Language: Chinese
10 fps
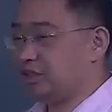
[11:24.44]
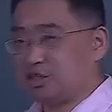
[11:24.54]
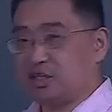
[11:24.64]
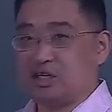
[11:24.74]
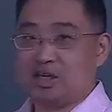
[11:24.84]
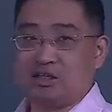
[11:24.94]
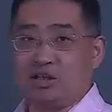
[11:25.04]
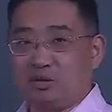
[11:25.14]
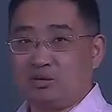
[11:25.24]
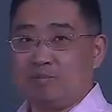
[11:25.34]
始调度，
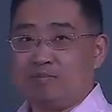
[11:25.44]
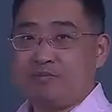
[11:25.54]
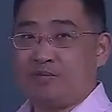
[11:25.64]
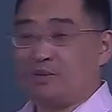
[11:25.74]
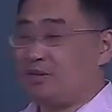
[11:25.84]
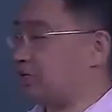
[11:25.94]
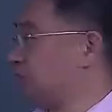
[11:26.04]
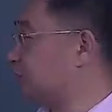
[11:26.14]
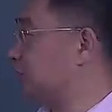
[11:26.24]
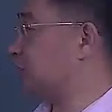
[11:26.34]
那么在四十刻呢
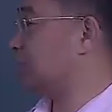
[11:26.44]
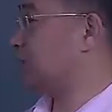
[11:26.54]
进行结